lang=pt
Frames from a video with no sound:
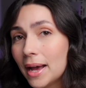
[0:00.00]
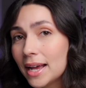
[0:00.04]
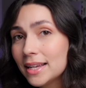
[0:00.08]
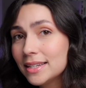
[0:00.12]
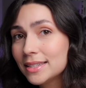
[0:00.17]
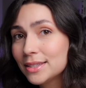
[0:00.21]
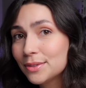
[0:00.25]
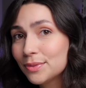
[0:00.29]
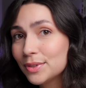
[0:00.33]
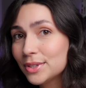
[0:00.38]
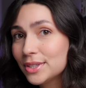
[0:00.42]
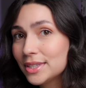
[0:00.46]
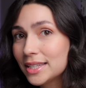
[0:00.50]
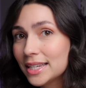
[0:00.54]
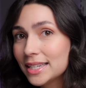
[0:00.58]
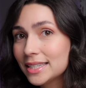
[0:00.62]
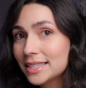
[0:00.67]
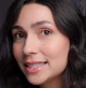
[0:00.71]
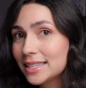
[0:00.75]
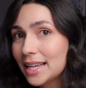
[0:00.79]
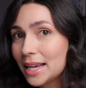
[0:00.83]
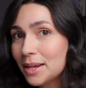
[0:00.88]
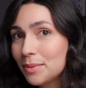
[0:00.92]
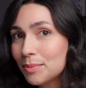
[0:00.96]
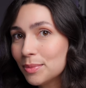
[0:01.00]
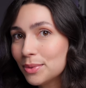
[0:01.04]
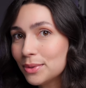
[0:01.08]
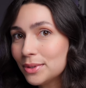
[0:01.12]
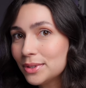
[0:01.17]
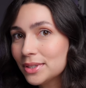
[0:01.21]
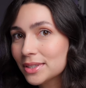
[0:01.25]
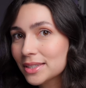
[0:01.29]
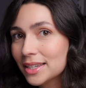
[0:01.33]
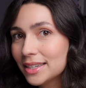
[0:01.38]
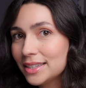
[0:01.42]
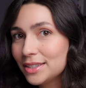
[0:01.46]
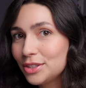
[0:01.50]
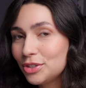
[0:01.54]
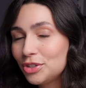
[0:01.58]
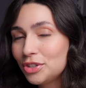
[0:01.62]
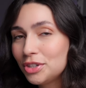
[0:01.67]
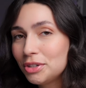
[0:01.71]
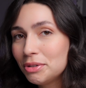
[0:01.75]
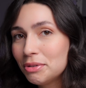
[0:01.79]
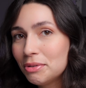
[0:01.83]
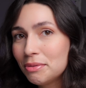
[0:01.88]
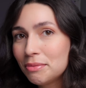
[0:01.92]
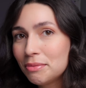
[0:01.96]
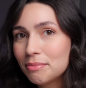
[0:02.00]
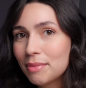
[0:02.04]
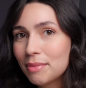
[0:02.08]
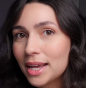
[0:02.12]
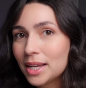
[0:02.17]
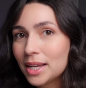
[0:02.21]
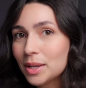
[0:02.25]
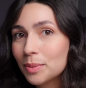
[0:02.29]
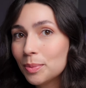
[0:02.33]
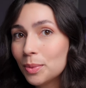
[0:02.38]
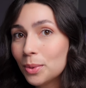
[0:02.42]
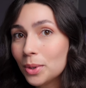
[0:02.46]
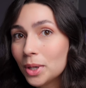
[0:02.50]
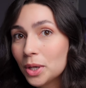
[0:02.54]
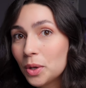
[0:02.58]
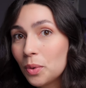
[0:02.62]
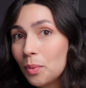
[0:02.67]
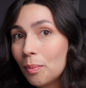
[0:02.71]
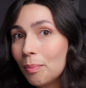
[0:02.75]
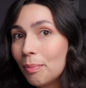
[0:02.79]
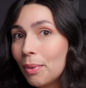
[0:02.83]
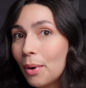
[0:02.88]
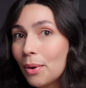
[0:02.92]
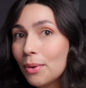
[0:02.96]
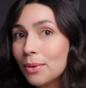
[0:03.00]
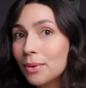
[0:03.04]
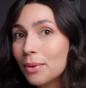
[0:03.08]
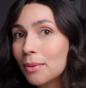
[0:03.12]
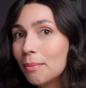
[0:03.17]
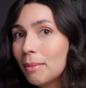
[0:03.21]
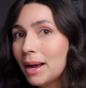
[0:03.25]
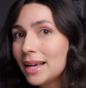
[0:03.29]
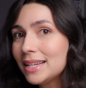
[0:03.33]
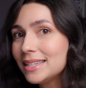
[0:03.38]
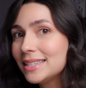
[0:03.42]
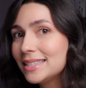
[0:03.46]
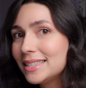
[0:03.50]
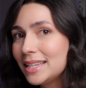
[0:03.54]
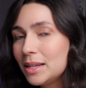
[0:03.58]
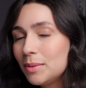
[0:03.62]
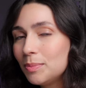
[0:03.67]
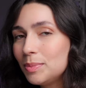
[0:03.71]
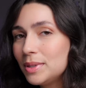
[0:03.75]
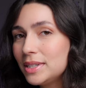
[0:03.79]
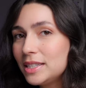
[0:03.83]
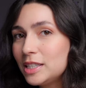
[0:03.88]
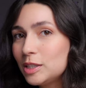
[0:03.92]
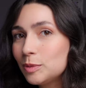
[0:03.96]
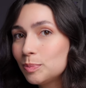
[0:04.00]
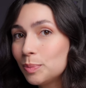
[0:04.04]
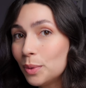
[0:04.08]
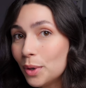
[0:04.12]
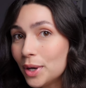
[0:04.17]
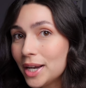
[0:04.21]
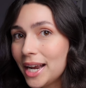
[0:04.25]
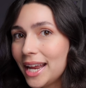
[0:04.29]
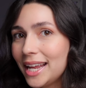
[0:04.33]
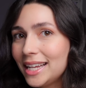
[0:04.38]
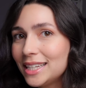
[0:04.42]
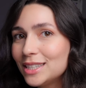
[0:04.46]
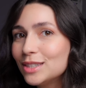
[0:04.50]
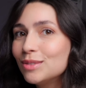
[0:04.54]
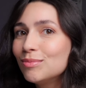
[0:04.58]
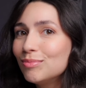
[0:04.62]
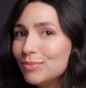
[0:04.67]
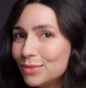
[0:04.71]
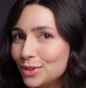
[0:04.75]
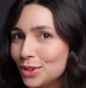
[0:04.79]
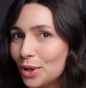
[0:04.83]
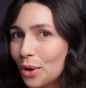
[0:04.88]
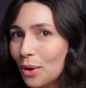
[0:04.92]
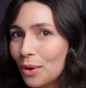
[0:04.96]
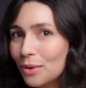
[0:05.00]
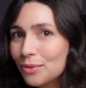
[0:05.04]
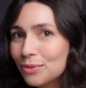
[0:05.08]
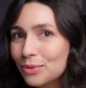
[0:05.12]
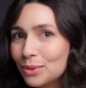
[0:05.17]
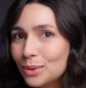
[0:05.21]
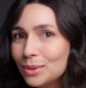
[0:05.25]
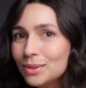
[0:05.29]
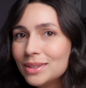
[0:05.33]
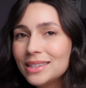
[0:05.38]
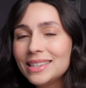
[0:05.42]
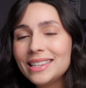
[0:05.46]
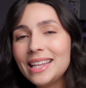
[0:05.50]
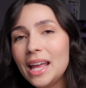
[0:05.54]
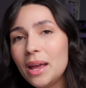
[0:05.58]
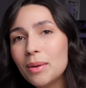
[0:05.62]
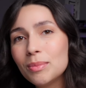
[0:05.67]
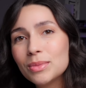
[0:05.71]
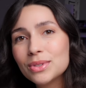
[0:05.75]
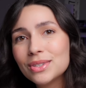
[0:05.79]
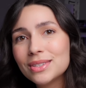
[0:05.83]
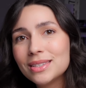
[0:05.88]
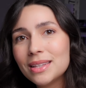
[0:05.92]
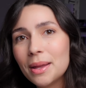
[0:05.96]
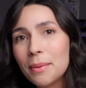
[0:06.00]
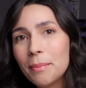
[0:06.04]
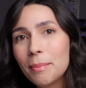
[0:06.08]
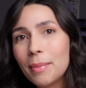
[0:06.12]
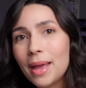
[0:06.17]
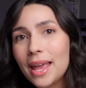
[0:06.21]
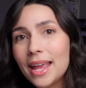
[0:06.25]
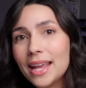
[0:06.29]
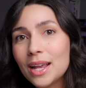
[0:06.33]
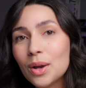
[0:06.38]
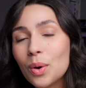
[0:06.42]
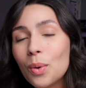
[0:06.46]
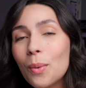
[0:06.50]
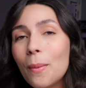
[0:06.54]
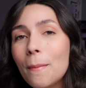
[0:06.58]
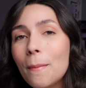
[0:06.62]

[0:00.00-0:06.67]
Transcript: Mas você está em busca de um MacBook um pouco mais simples, porém novo, temos também o